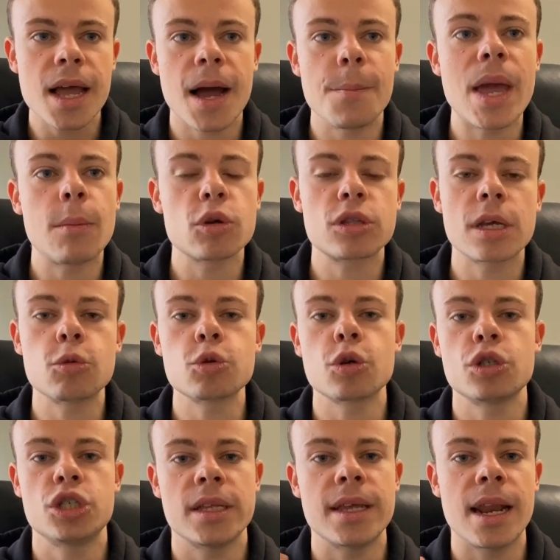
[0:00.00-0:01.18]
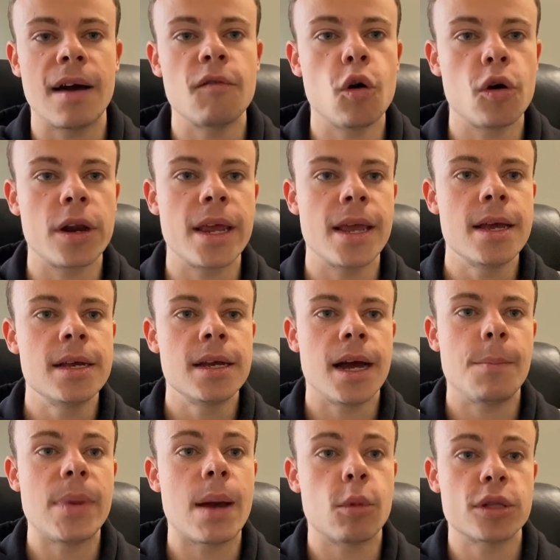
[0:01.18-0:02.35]
Abbiamo ottenuto già dei lavori,
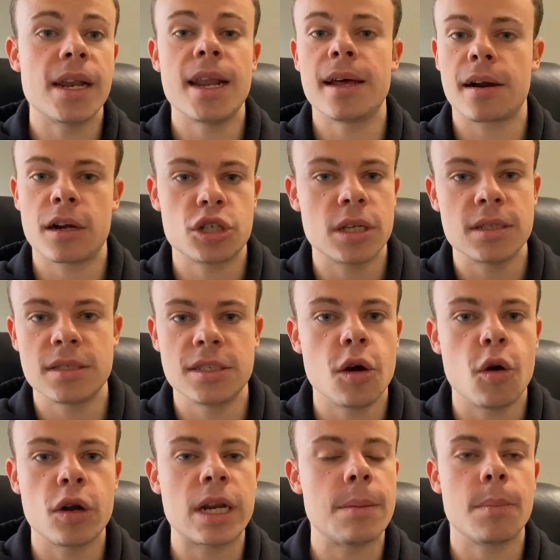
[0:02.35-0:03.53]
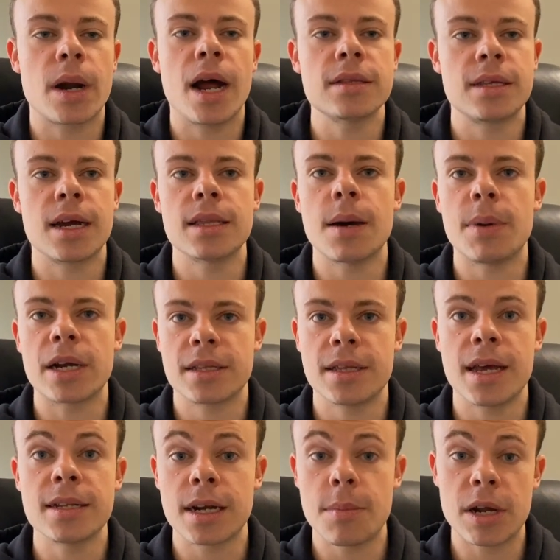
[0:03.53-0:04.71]
abbiamo delle recensioni in pratica da parte di
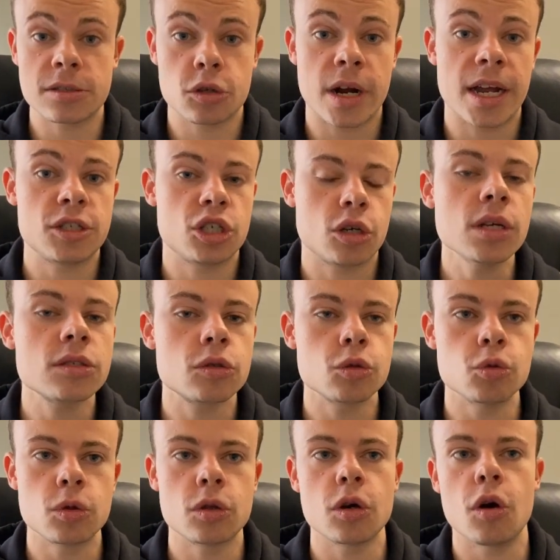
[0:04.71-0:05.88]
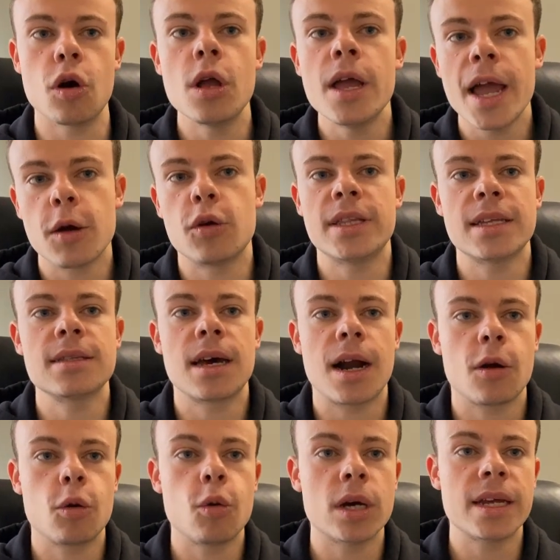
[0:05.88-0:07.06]
altre persone che ci hanno assunto e quindi andare a
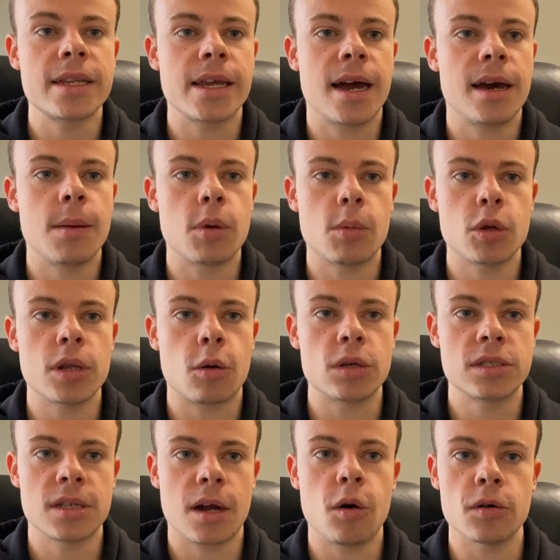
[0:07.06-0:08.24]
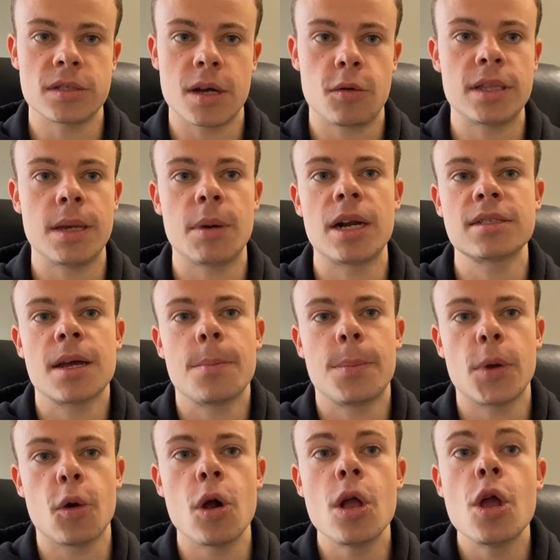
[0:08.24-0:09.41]
guadagnare proprio da questa cosa. Quindi per
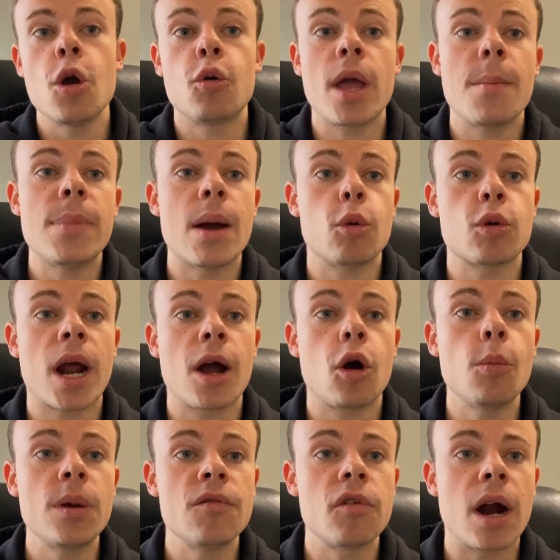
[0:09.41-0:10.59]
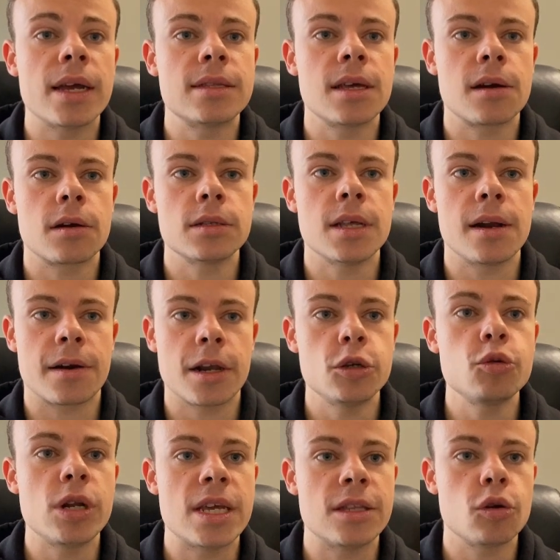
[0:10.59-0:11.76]
esempio qui abbiamo una copywriter del Regno
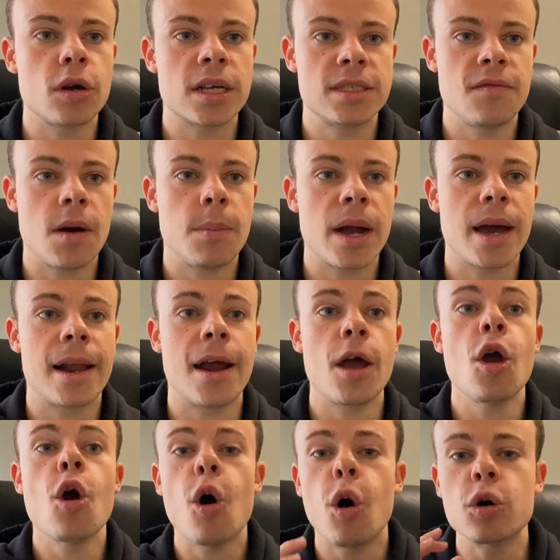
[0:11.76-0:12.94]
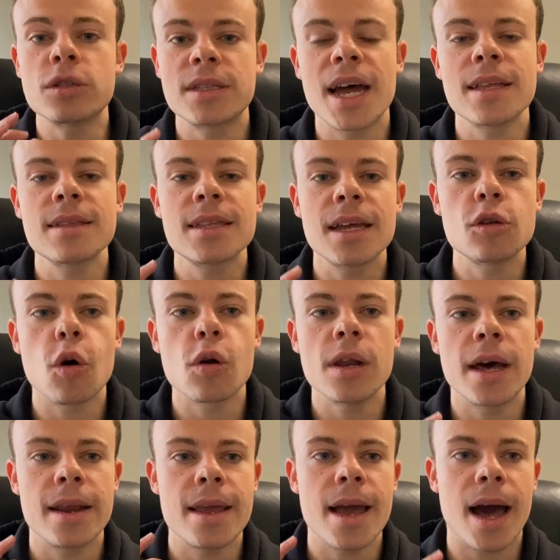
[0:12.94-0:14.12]
Unito che si fa pagare 80
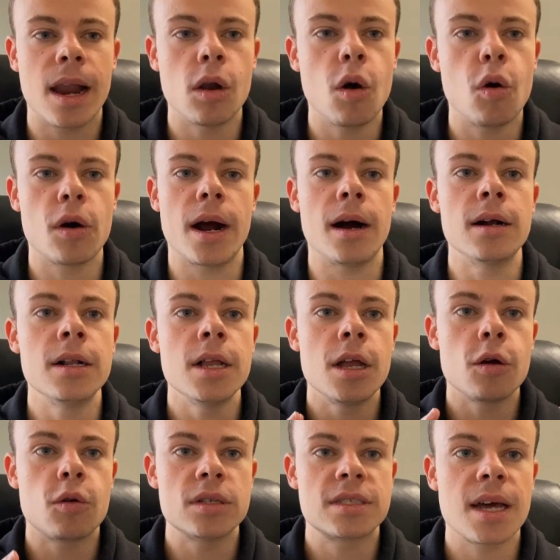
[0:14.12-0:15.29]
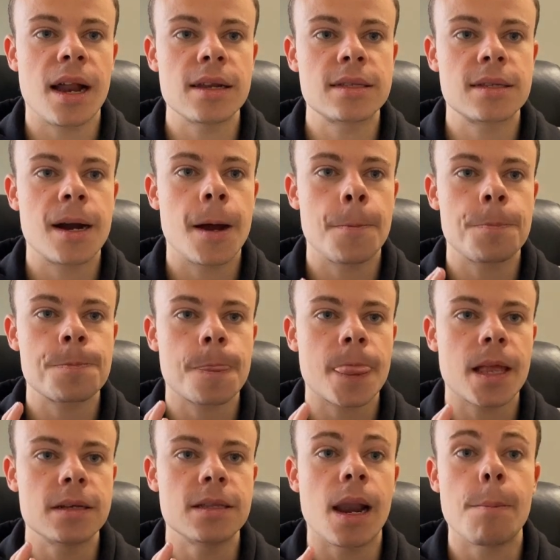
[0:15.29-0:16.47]
dollari all'ora, quest'altra
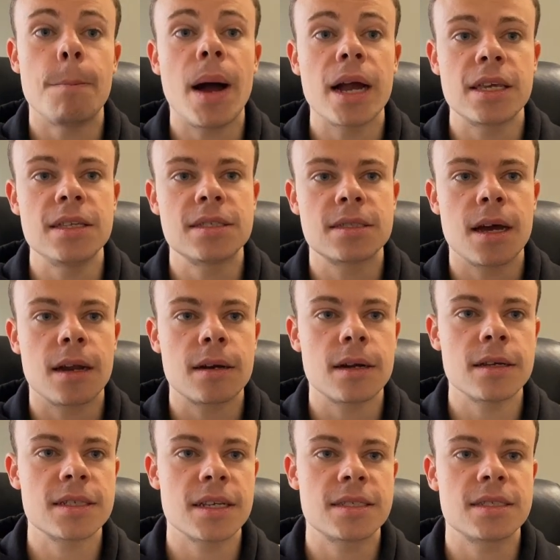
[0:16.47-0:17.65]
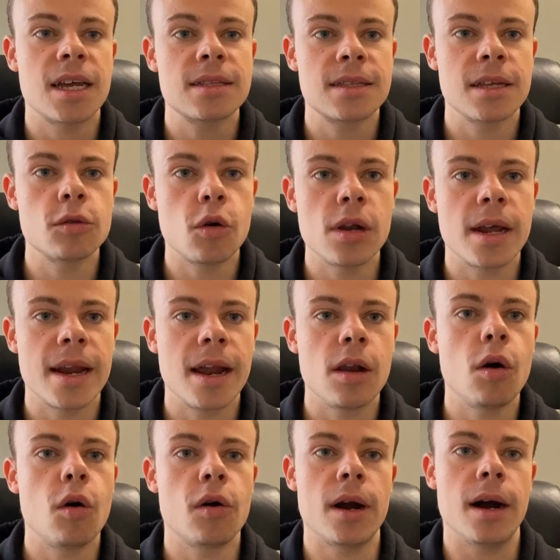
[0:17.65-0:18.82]
dal Pakistan 60 dollari
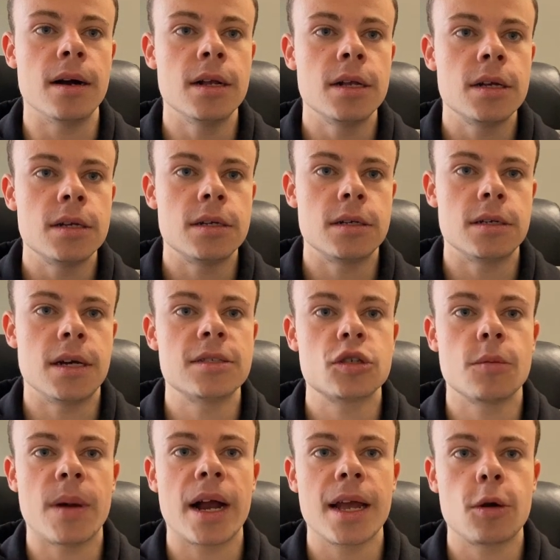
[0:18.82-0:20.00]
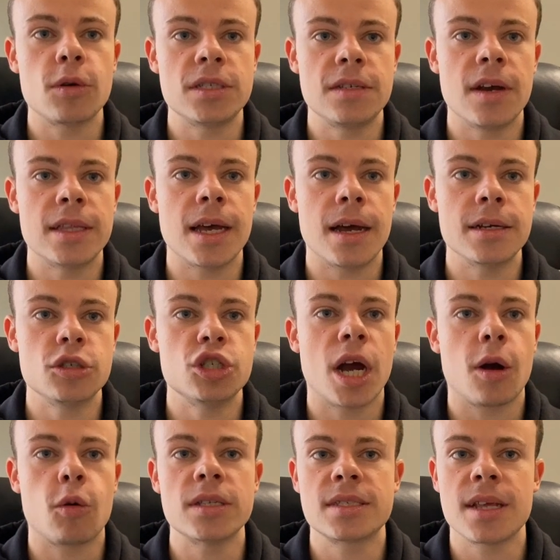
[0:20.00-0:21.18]
all'ora. Eh, insomma anche qui si vede già
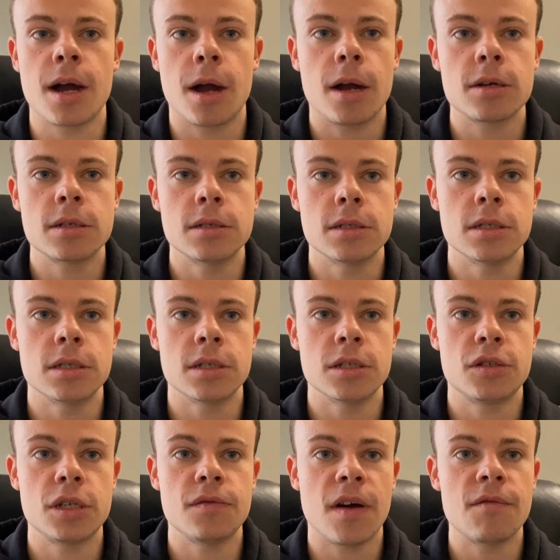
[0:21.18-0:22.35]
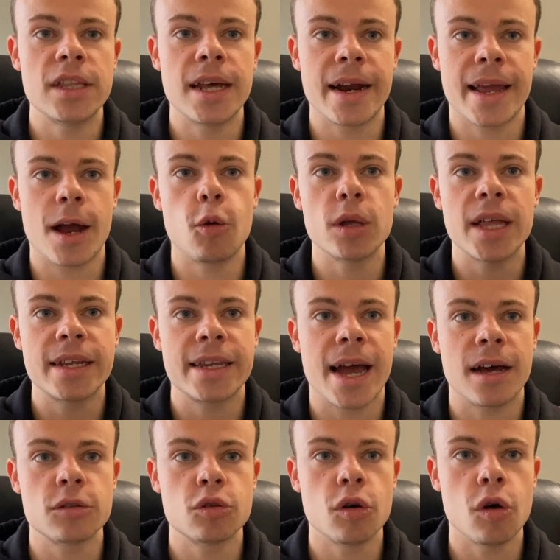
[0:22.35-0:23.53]
questa eh, ci fa vedere che ha
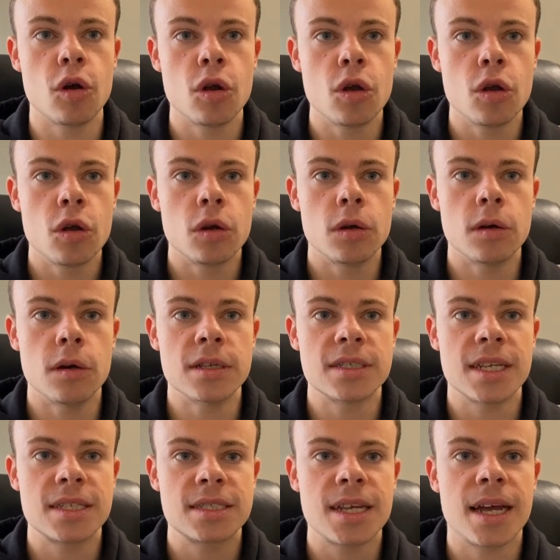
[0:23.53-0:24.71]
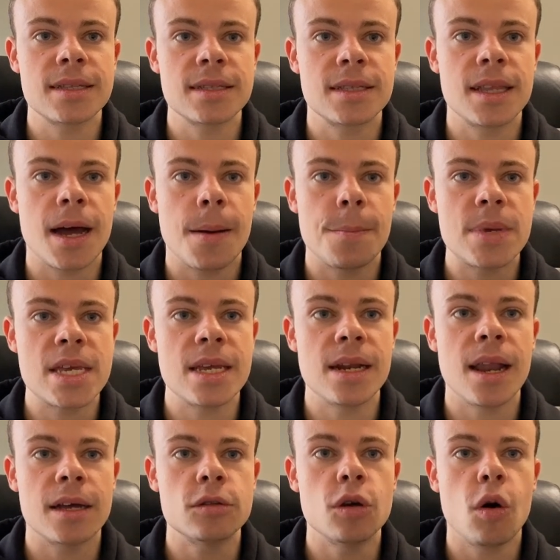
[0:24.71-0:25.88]
guadagnato eh,
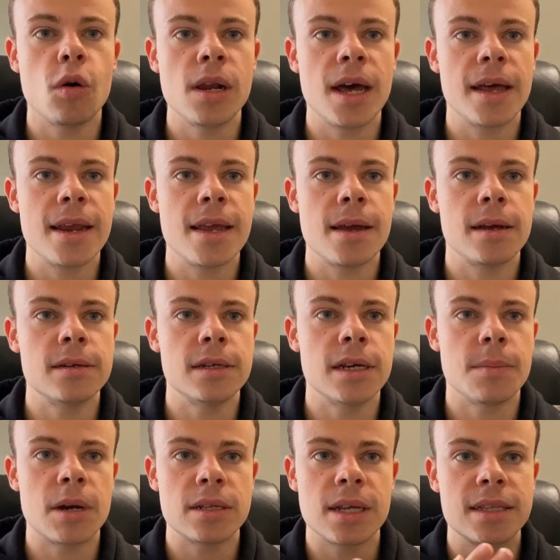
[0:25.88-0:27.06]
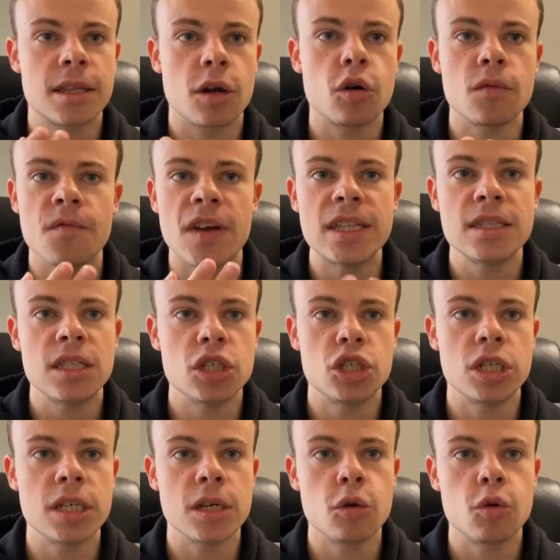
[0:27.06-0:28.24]
60.000 dollari eh, praticamente con
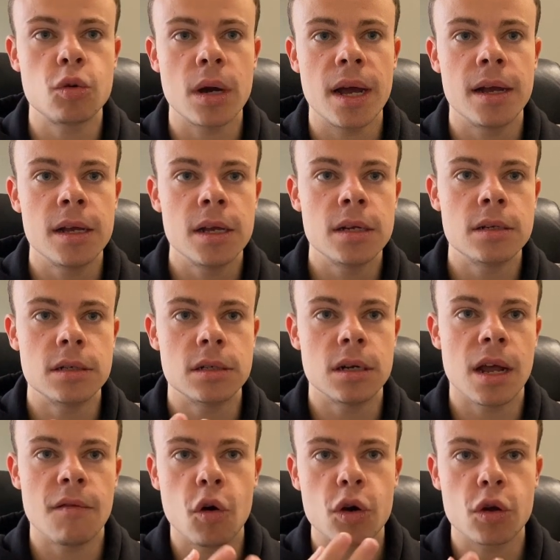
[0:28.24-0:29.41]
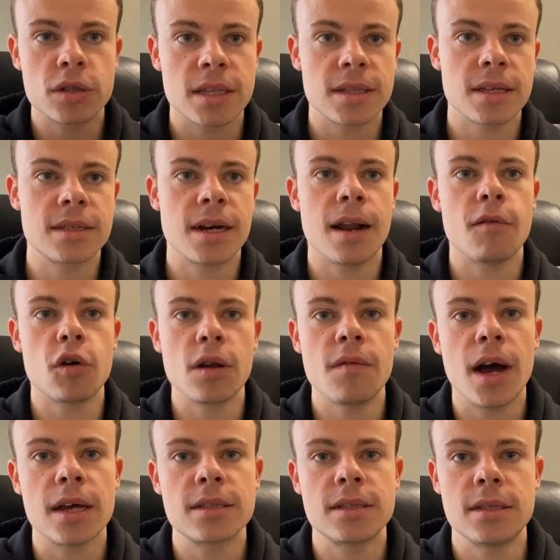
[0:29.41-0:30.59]
25 eh, lavori, 83 lavori
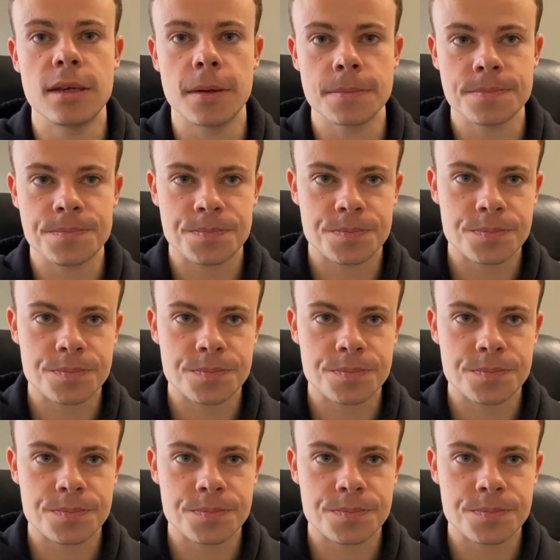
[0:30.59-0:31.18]
fatti.